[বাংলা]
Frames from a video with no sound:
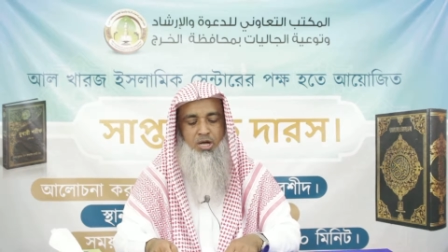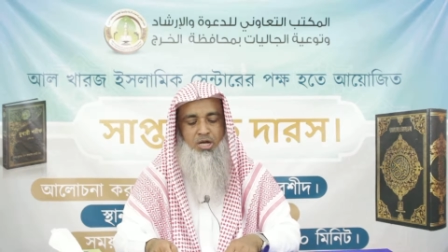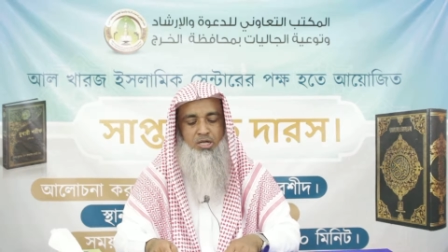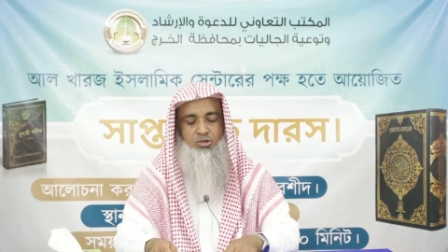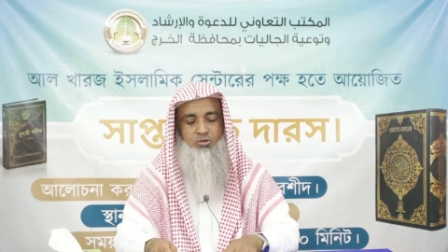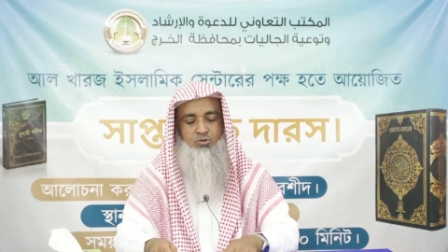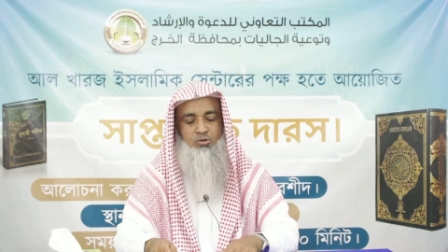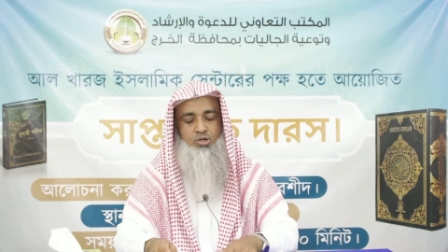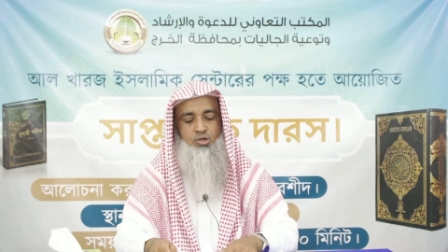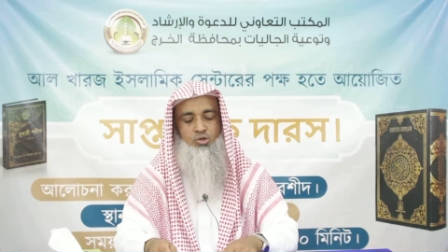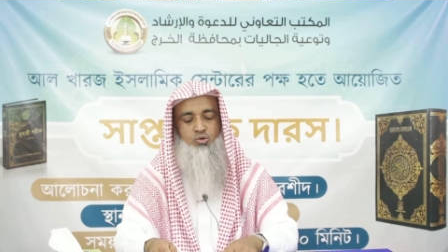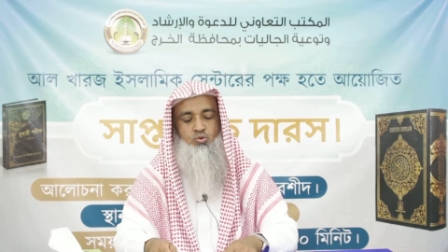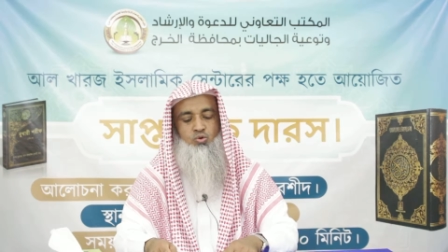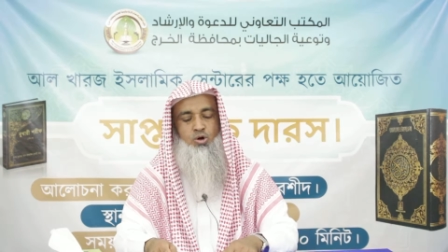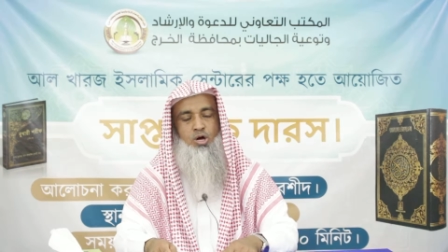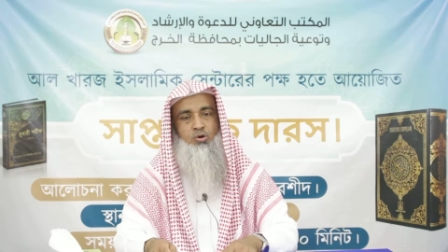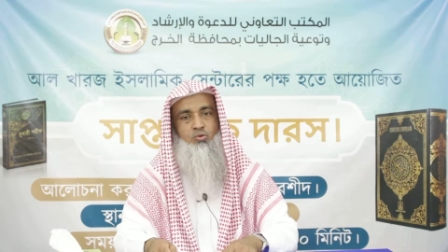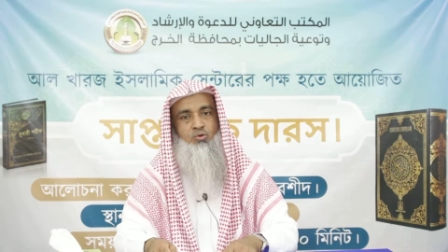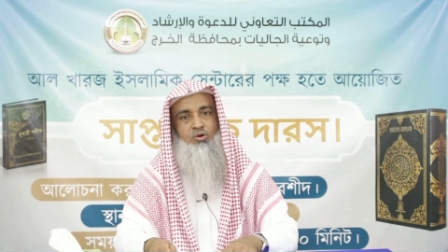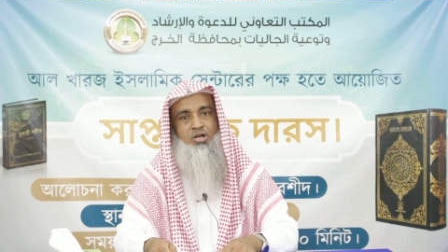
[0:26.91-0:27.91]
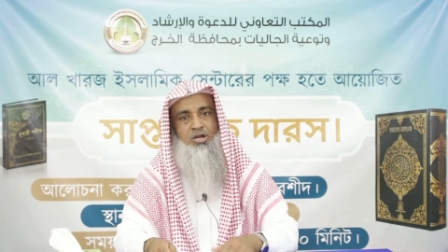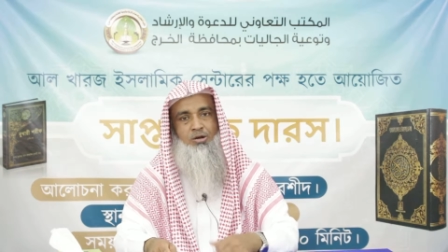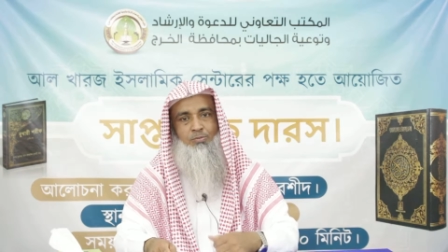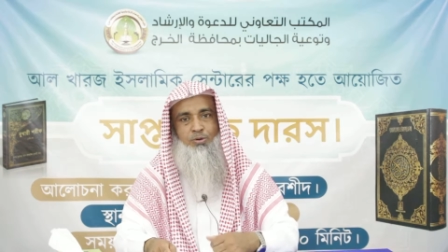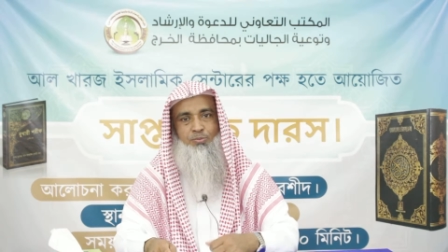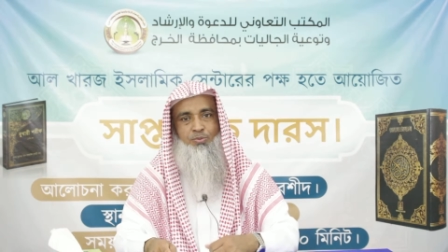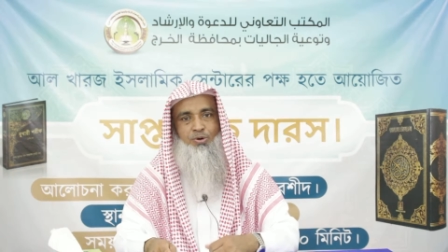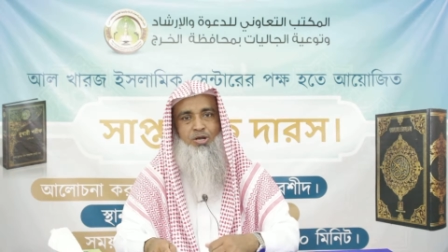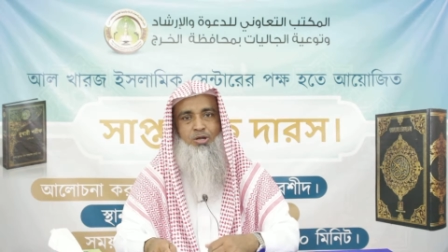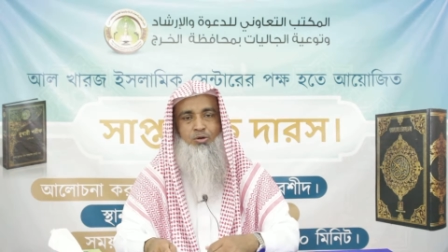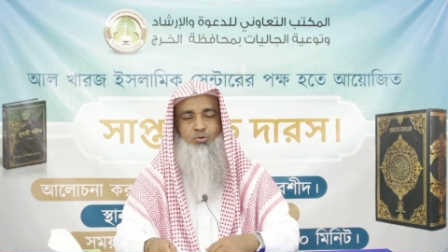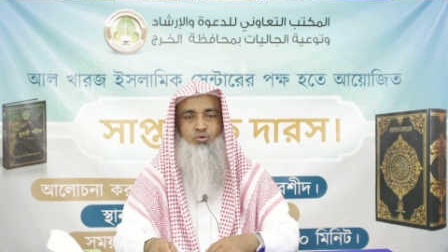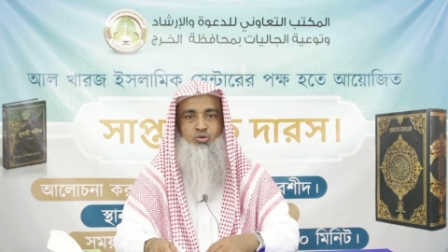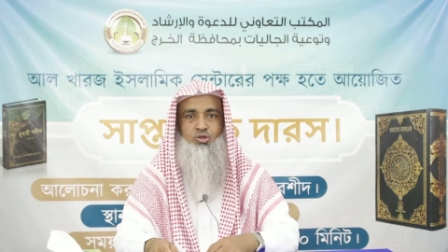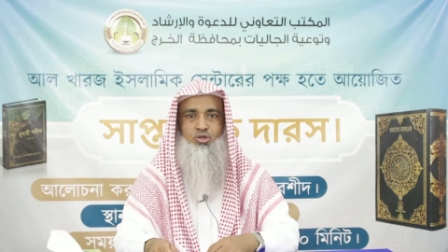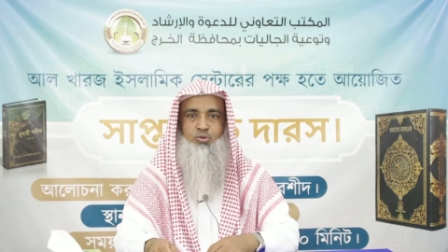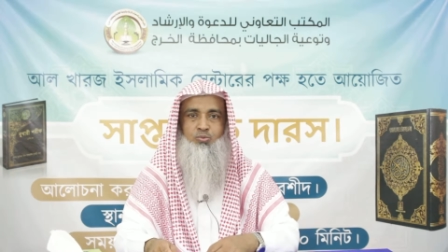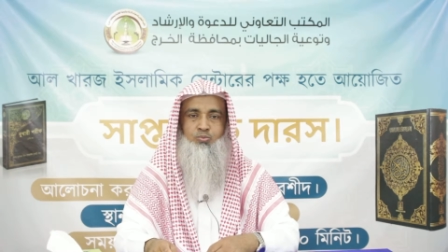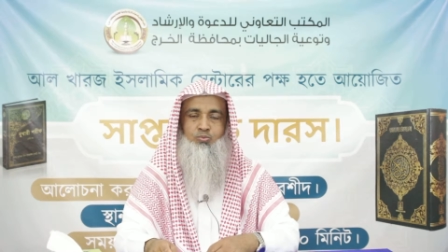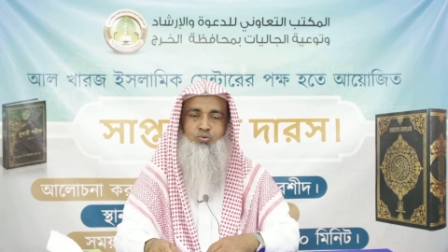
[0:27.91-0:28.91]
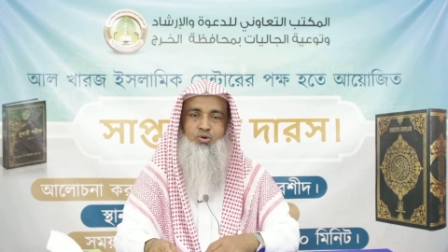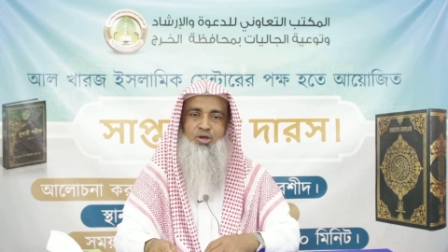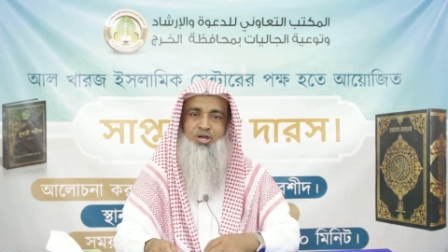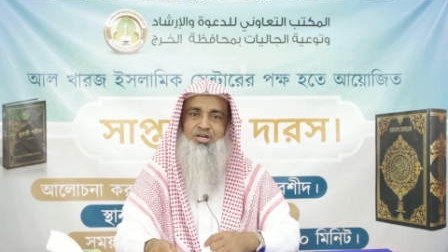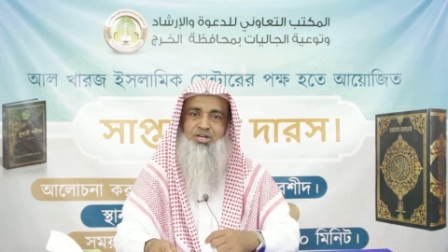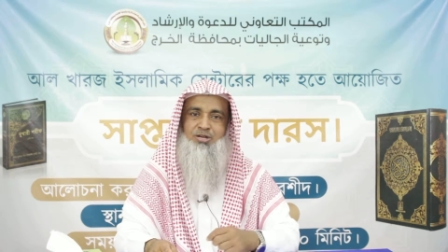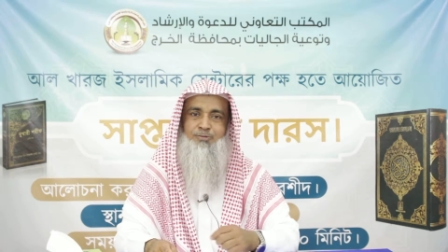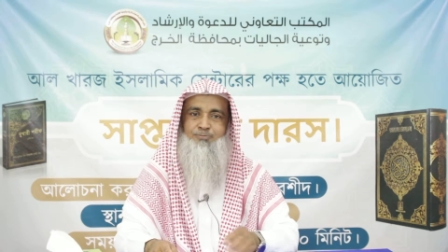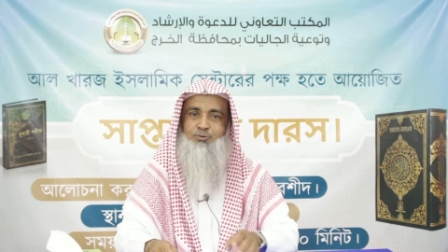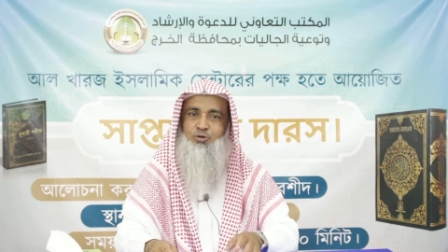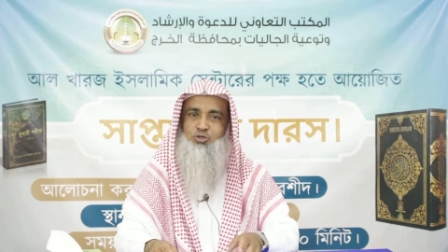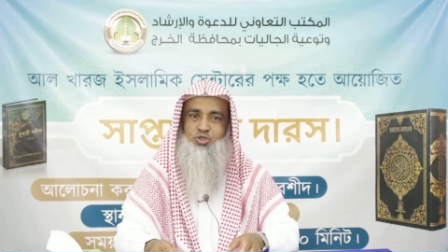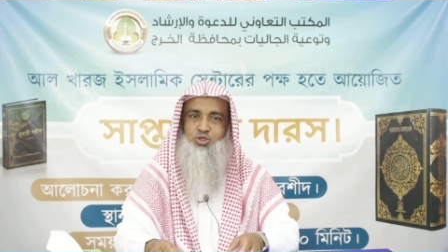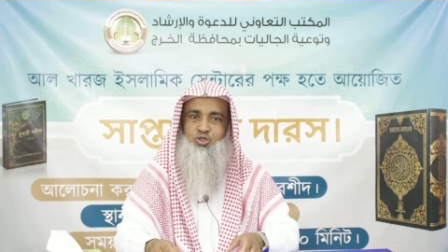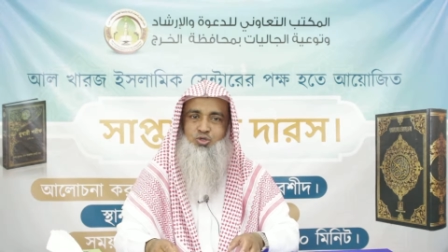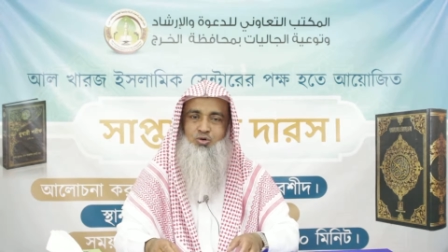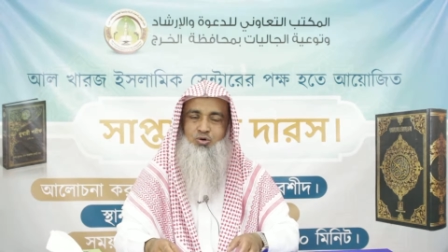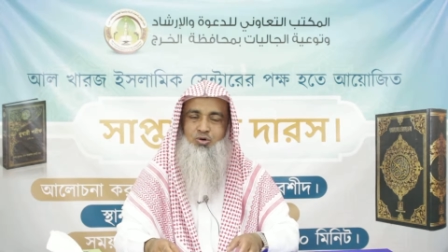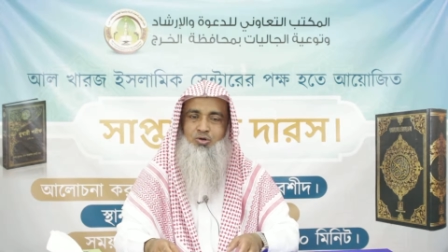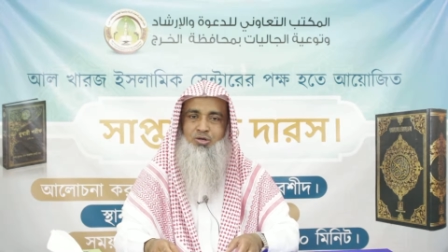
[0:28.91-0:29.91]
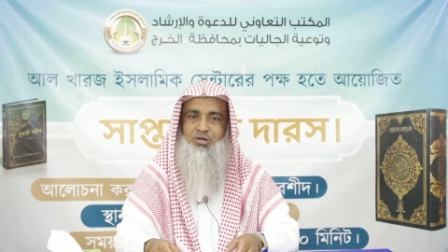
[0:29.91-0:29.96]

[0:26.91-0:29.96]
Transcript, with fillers: হাত তুলে দোয়া করার ব্যাপারে কতি কয়েকটি প্রশ্ন